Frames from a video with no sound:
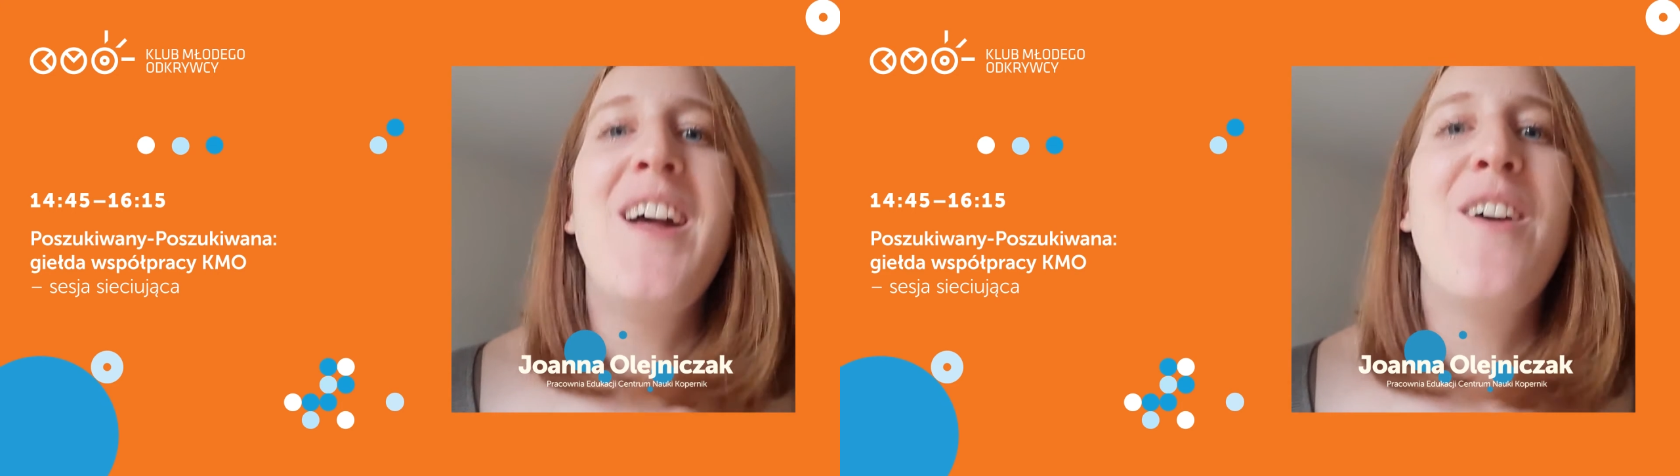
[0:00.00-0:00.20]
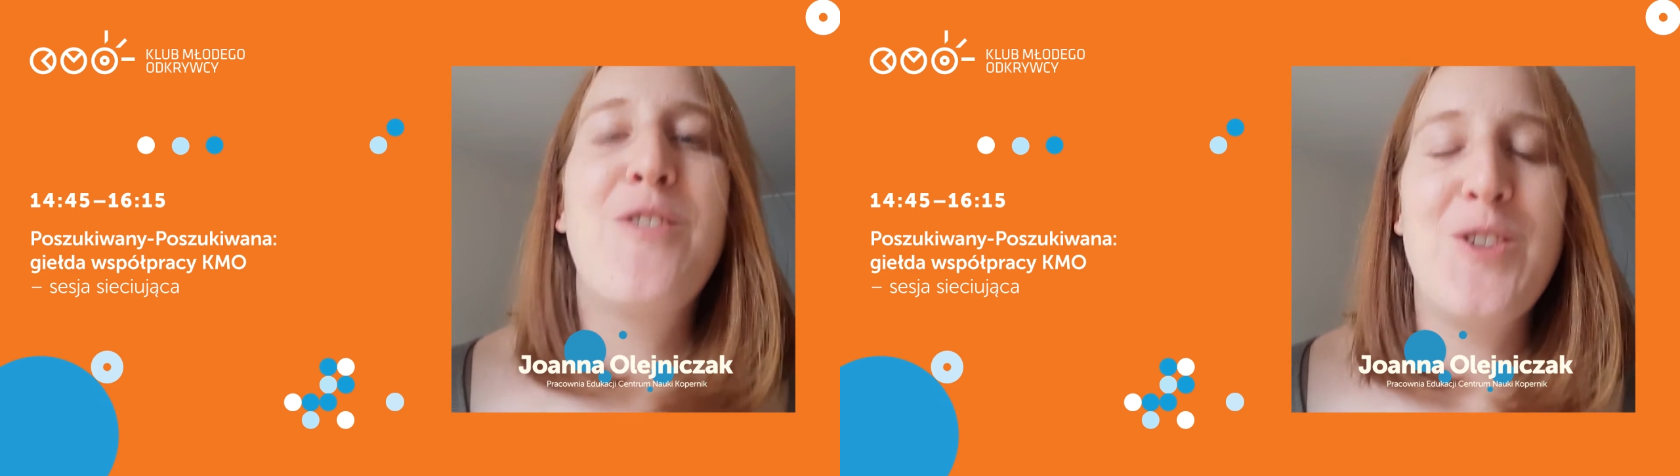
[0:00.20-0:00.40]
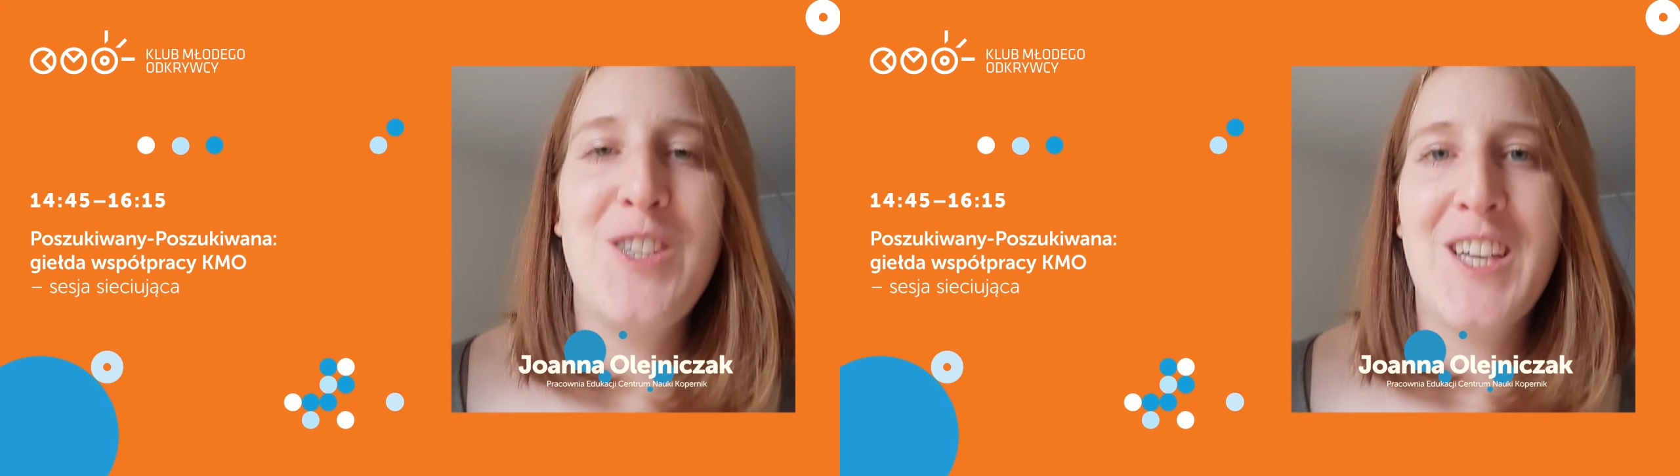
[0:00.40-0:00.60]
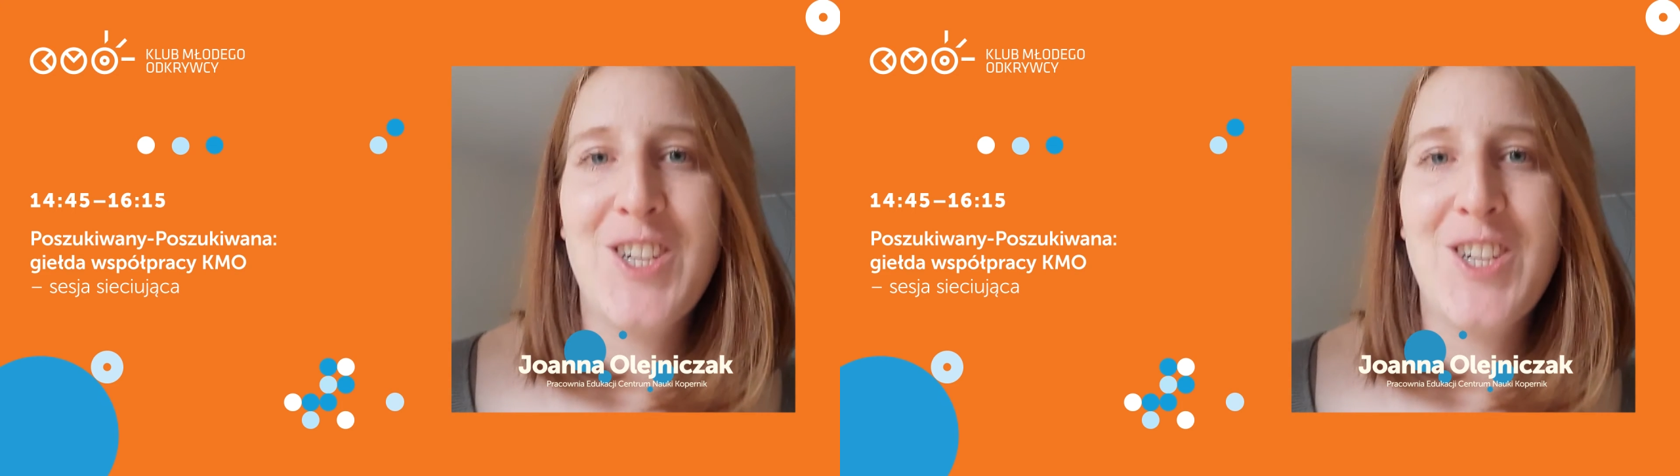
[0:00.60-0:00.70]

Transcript: w godzinach